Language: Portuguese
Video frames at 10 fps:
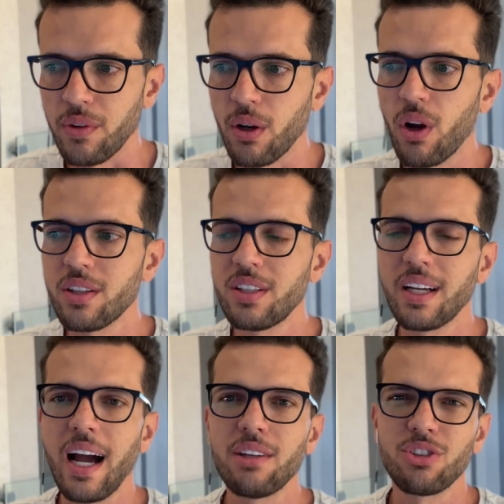Agora, se
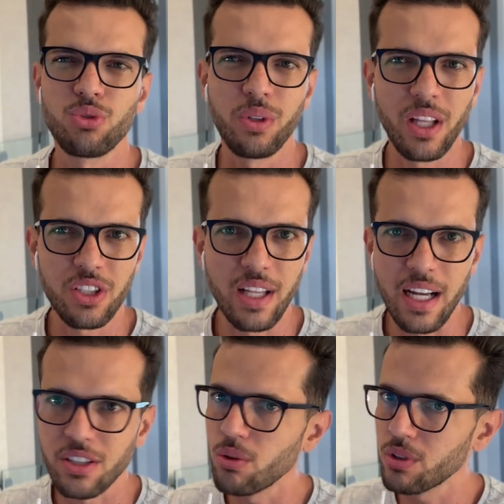caso a sua
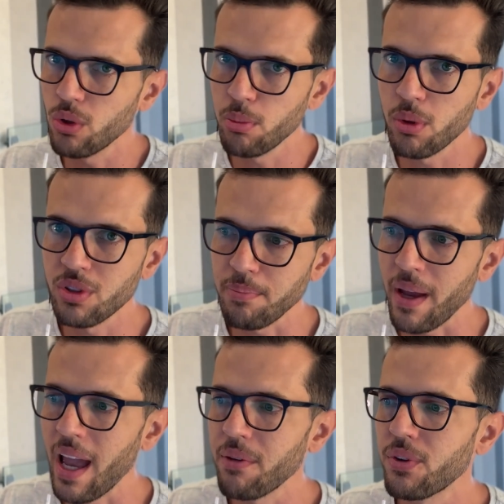identidade não tem o número do
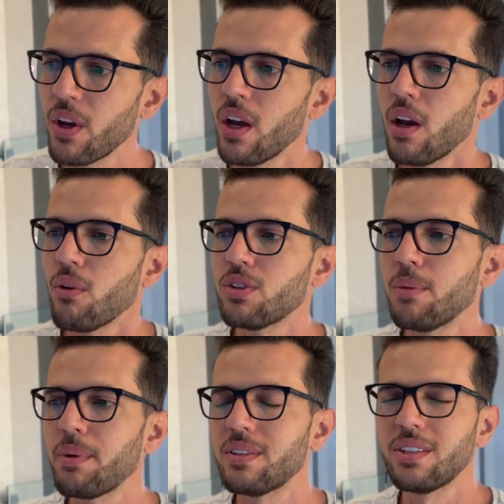CPF, você
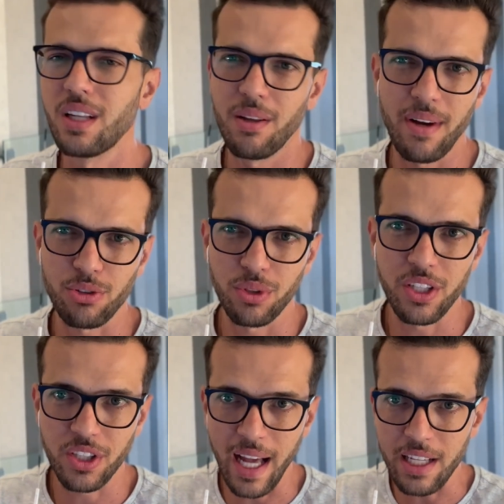precisa levar a sua
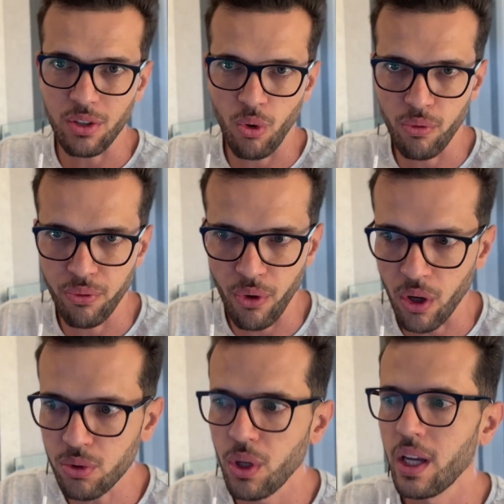identidade com
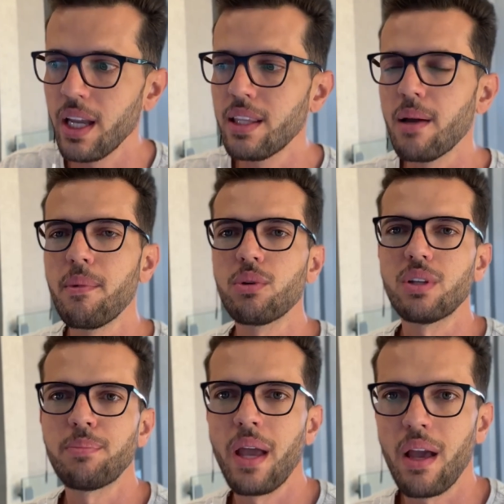foto e também o
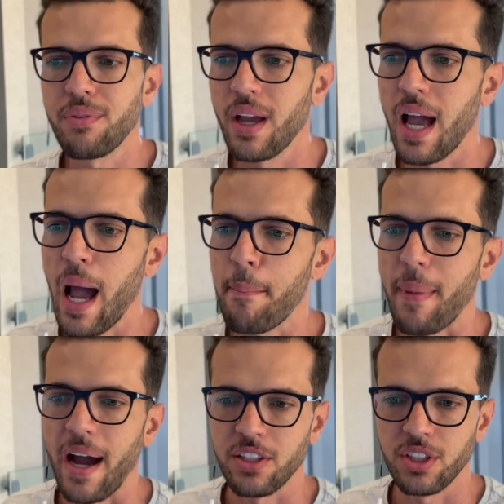CPF à
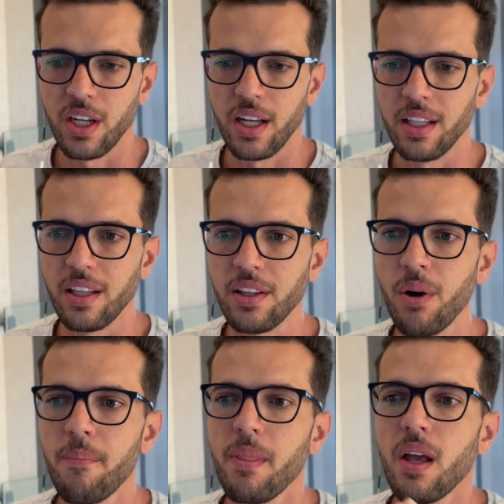parte,
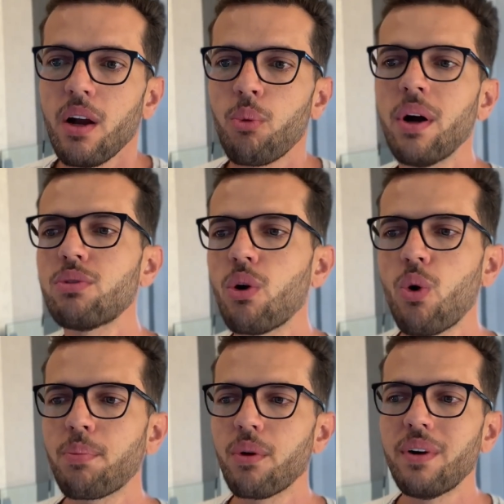entendeu? Quanto ao
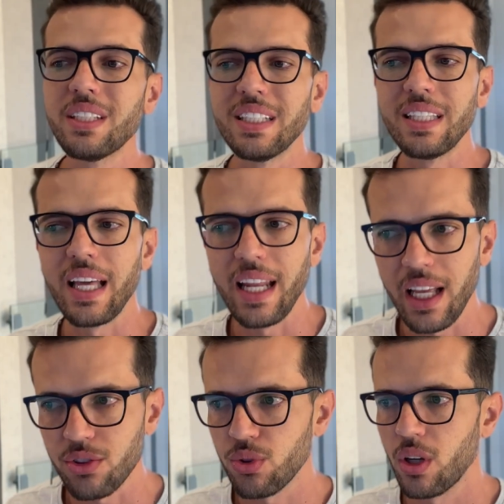comprovante de
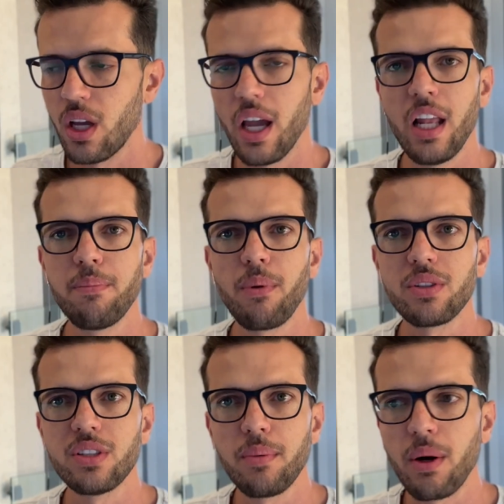endereço, ele
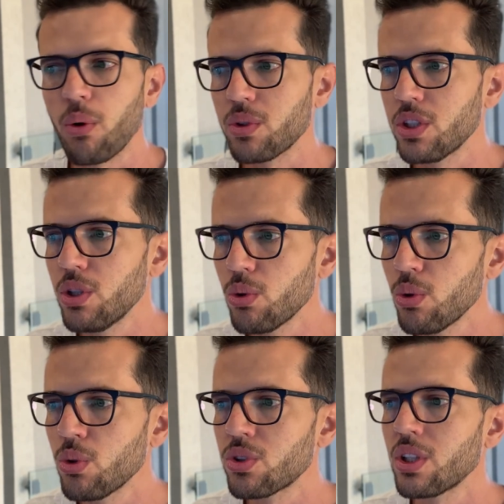pode ser uma conta de
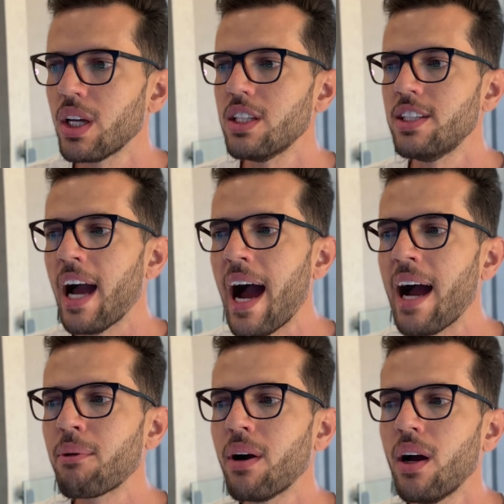luz, de
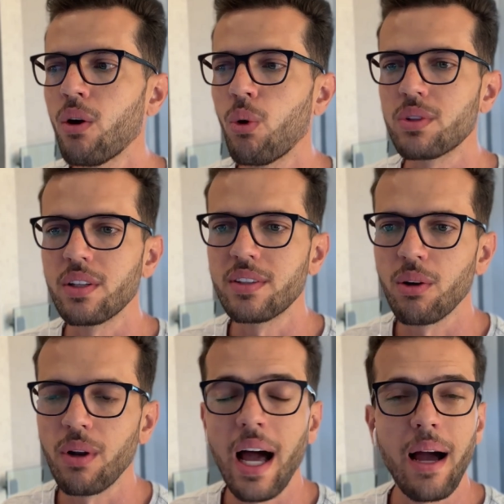água, conta de
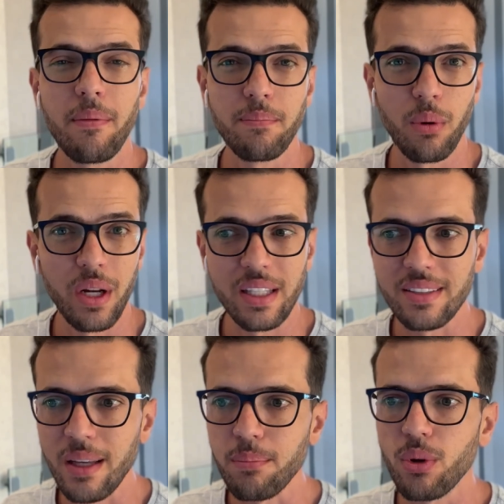celular, por
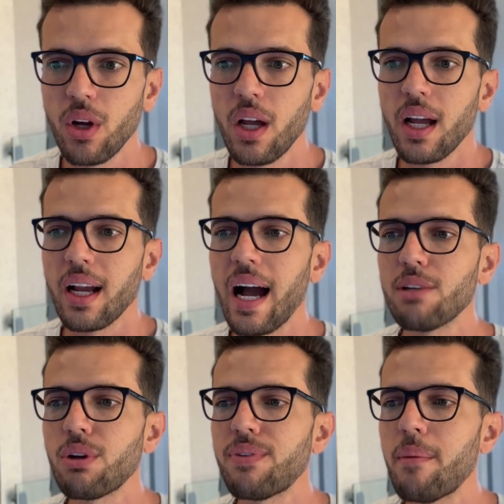exemplo.
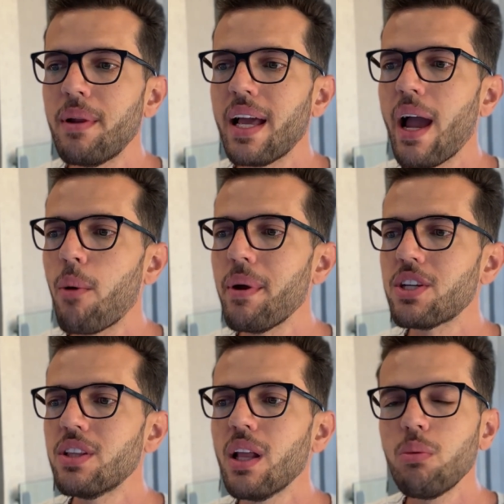Caso a família
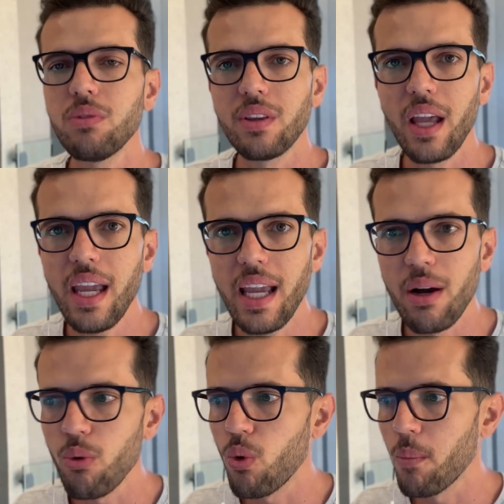realmente não tenha
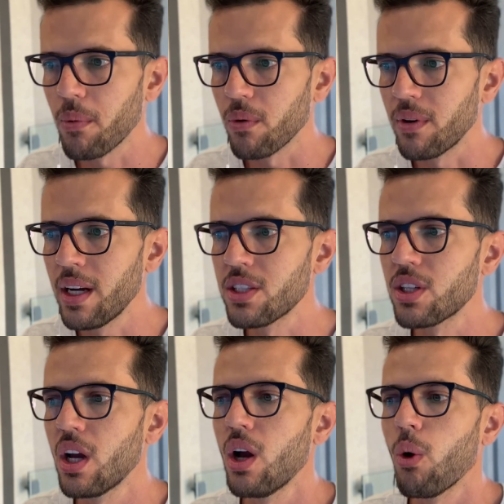um comprovante,
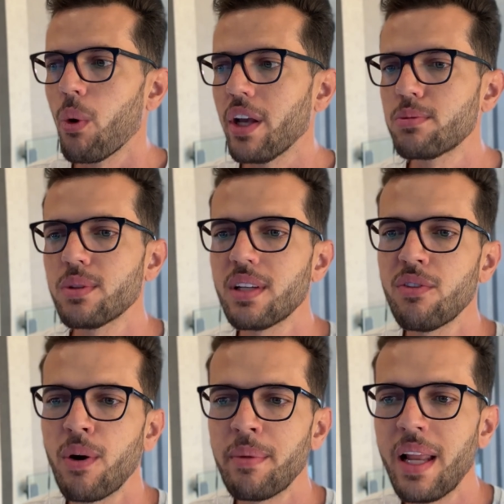o responsável
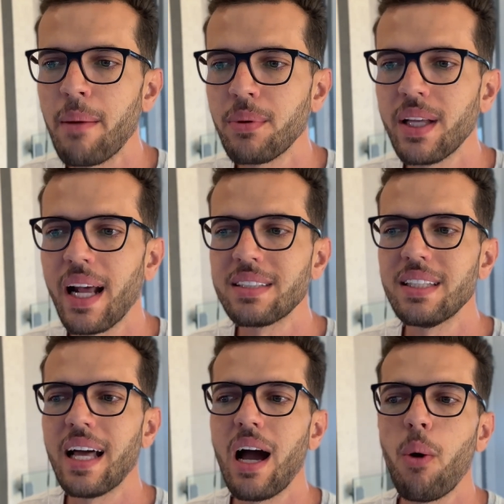familiar poderá
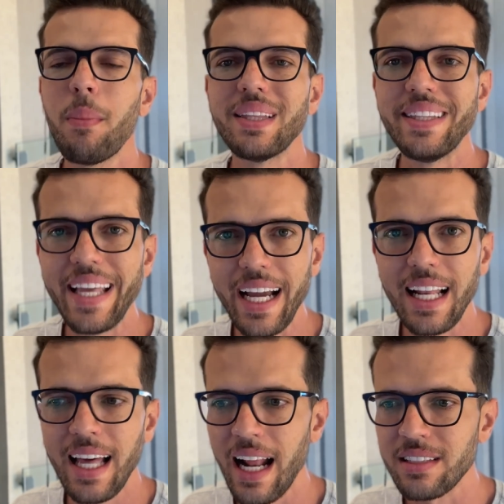assinar uma
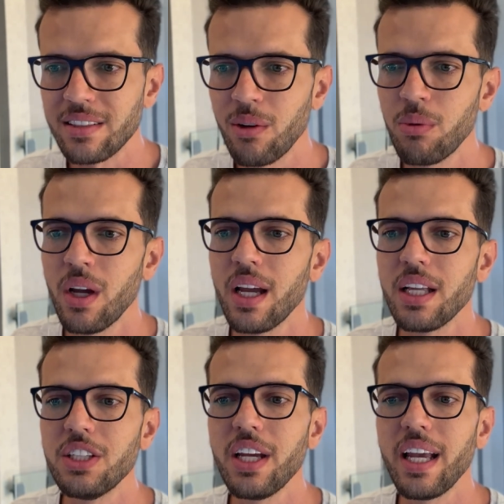declaração
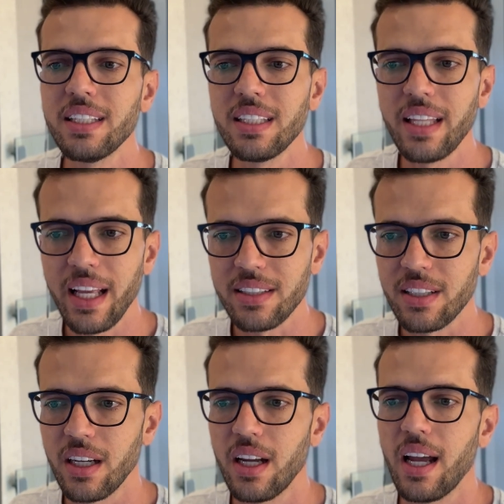de
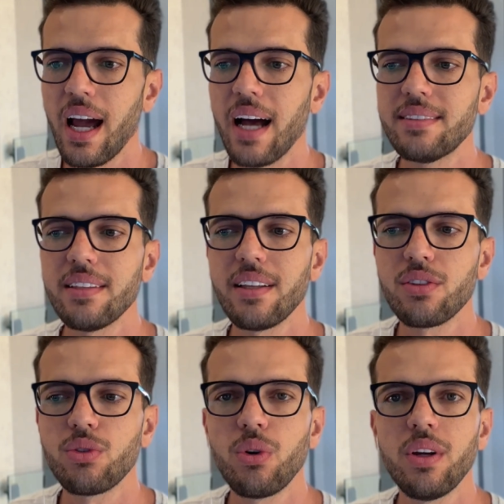residência. As
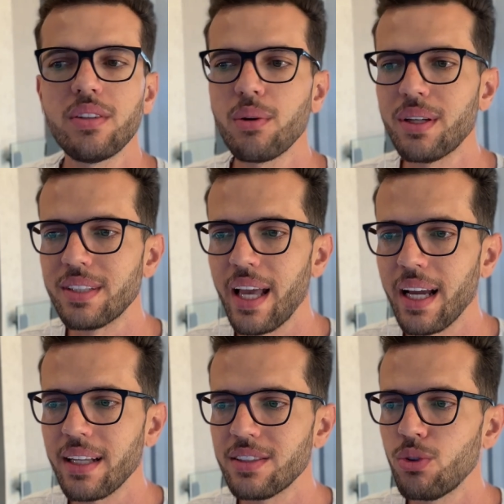exceções são as
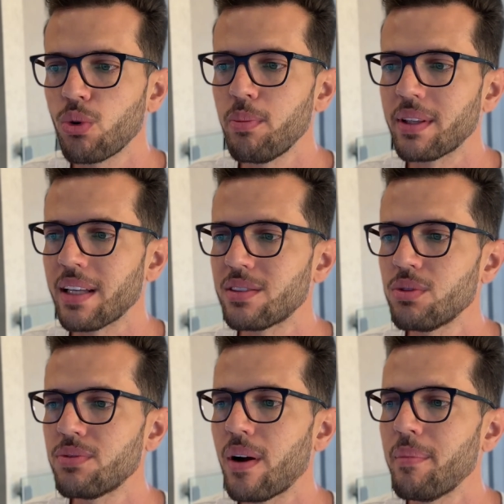regras de documentação
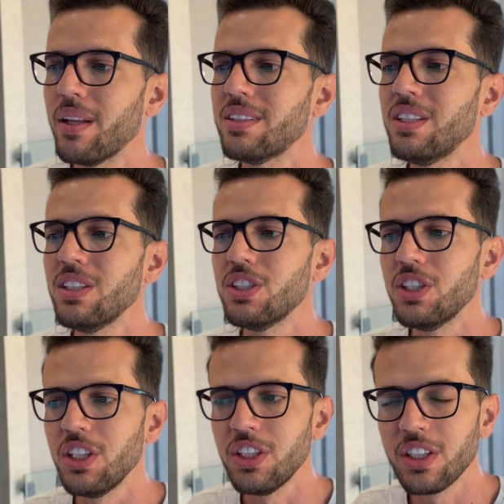de famílias de
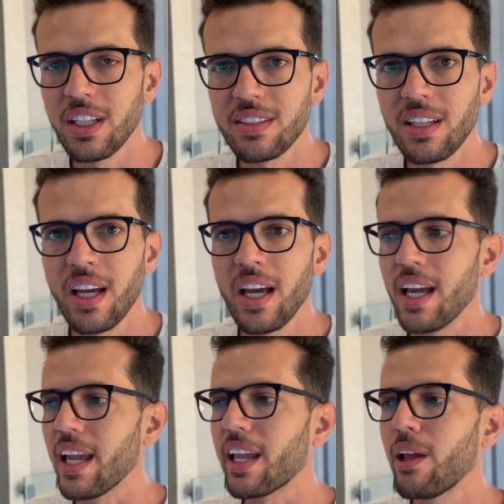indígenas
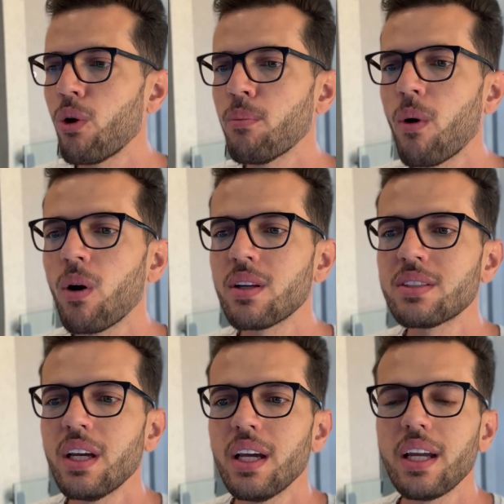e
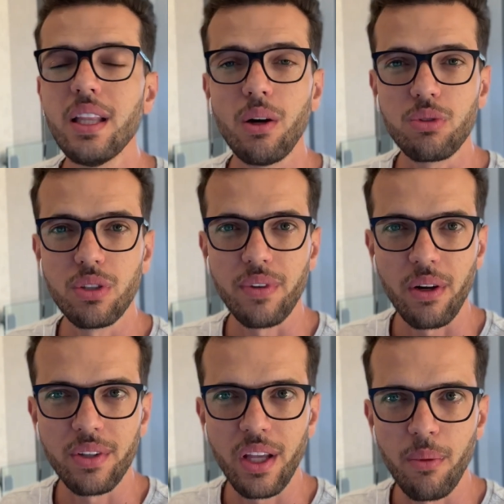quilombolas que não
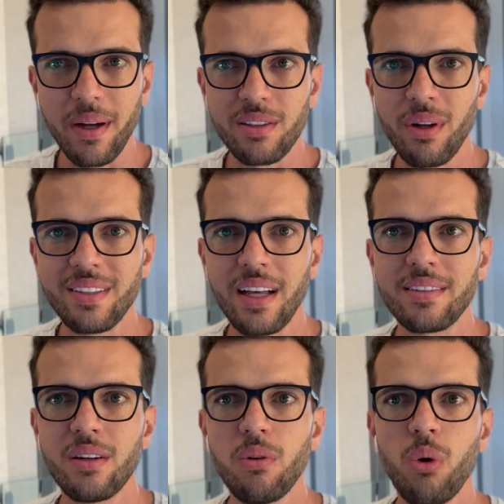tiveram nenhuma
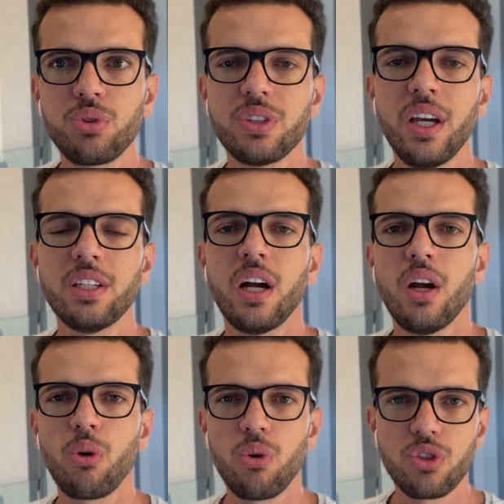atualização, ou seja,
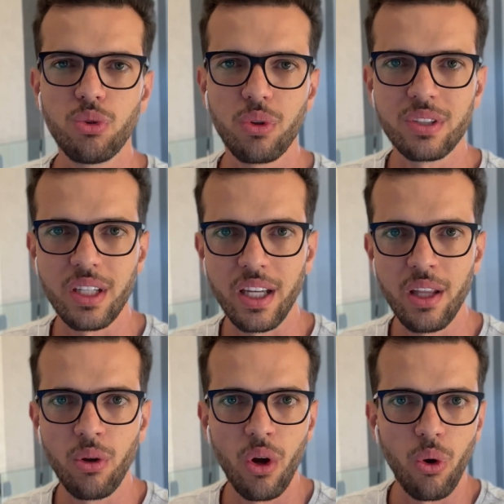continuam
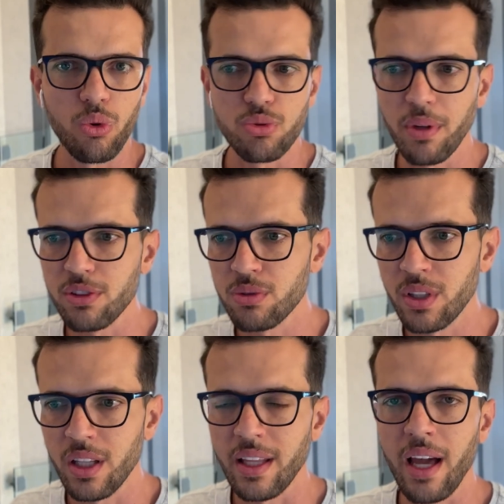seguindo os mesmos
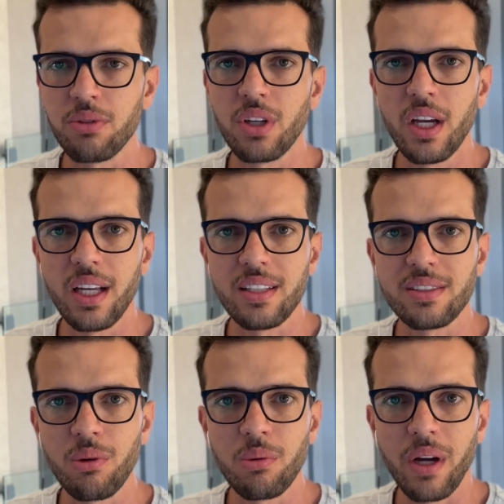critérios que
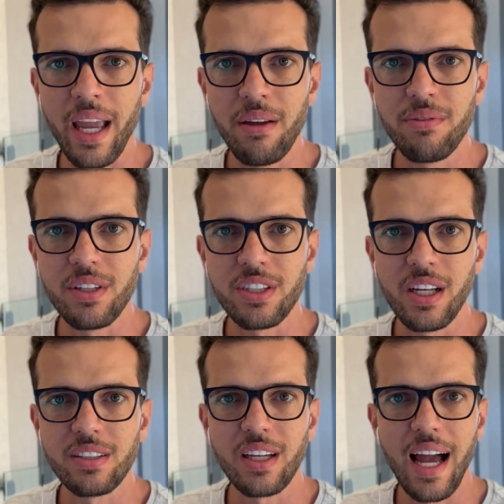estão em
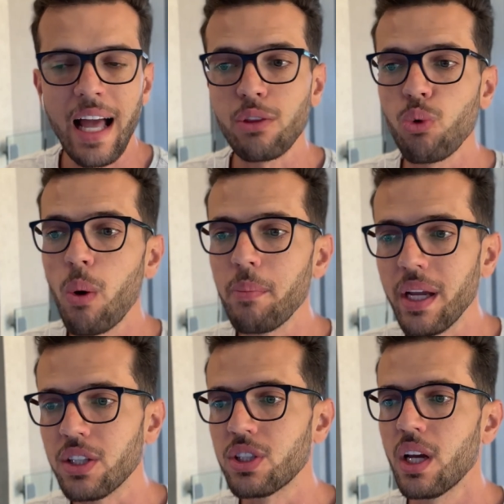vigência
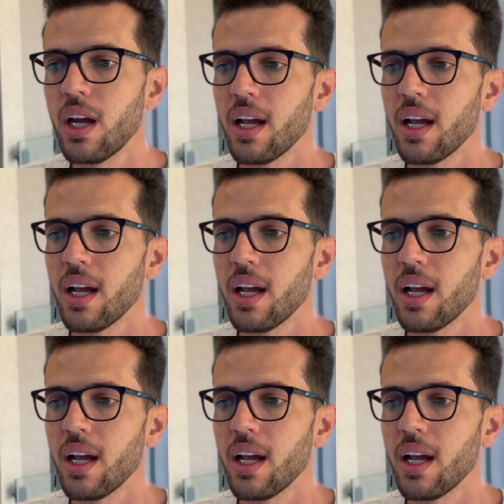atualmente.